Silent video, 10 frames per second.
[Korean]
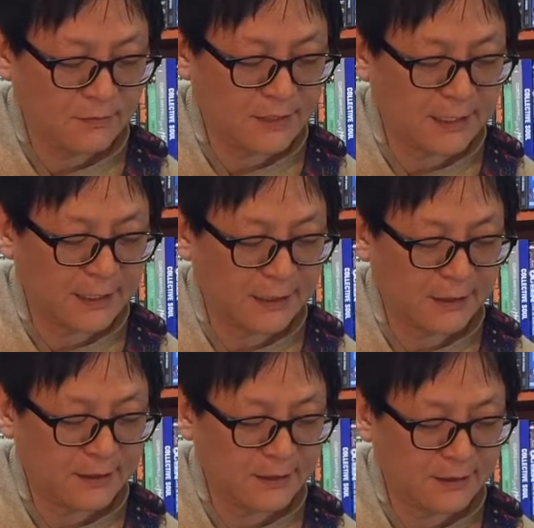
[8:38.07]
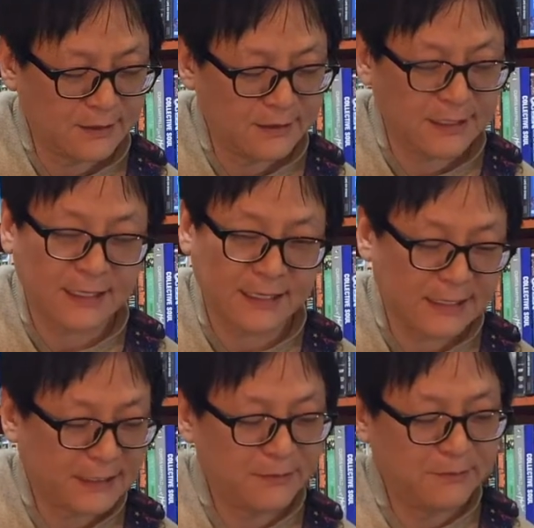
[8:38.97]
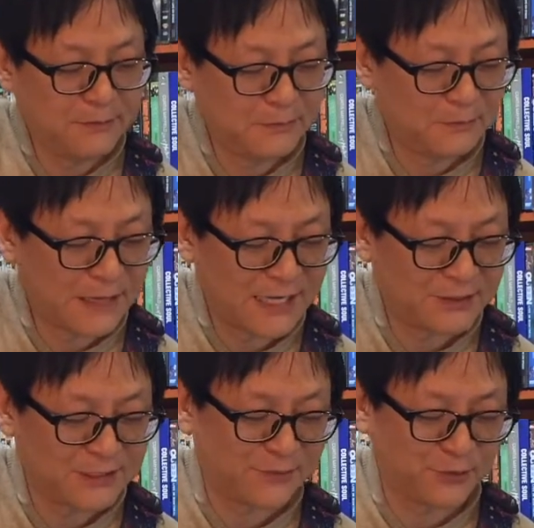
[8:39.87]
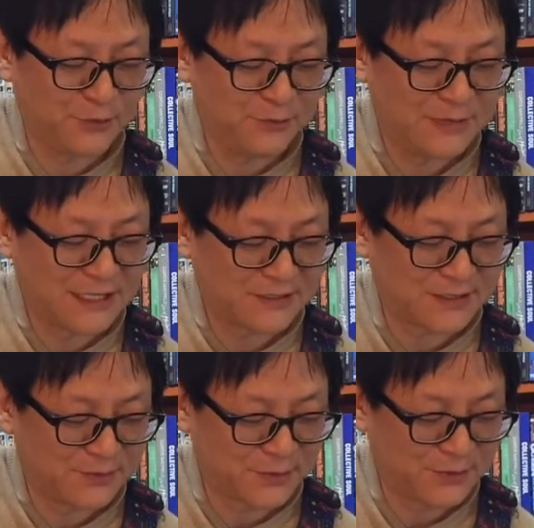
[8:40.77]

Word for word: 네, 네. 마이너 3도, 메이저 3도.